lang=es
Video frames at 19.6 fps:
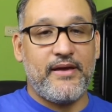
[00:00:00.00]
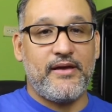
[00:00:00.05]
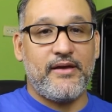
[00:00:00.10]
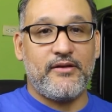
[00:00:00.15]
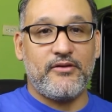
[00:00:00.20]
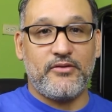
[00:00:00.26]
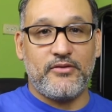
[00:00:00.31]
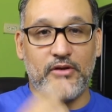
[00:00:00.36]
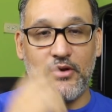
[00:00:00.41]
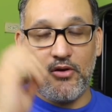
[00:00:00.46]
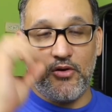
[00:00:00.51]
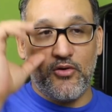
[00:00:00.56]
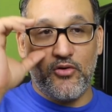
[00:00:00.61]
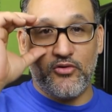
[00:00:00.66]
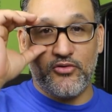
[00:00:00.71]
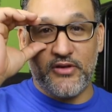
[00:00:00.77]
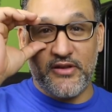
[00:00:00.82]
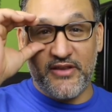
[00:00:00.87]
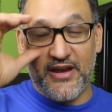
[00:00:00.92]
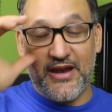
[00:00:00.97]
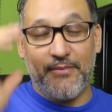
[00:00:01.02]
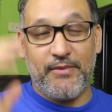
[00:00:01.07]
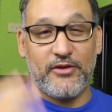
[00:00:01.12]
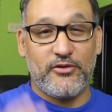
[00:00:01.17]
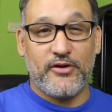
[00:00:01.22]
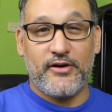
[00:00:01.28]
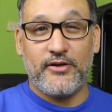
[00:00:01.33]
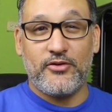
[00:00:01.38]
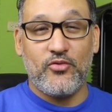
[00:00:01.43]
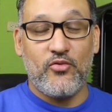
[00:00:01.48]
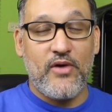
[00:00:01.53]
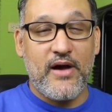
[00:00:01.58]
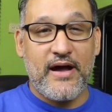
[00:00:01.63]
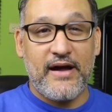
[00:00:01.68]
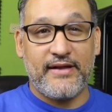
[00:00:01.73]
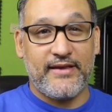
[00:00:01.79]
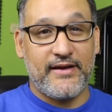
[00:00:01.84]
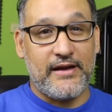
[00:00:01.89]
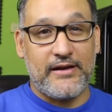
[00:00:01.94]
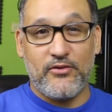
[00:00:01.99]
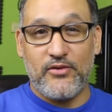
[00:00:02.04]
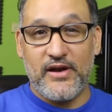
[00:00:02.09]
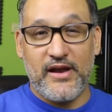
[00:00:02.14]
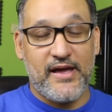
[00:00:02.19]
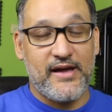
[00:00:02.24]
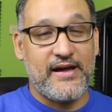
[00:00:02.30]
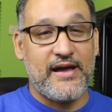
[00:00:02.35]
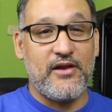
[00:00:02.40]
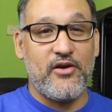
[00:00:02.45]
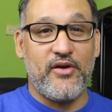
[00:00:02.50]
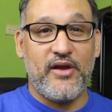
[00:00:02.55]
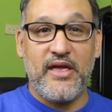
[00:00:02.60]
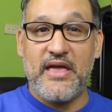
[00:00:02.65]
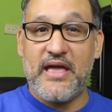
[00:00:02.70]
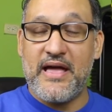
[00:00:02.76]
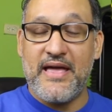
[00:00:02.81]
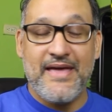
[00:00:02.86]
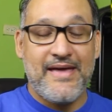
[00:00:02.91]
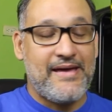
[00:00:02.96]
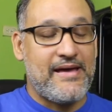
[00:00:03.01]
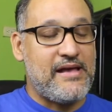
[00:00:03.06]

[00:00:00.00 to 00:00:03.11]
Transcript: eh, los entrenamientos que tú hagas, que te calcule las calorías,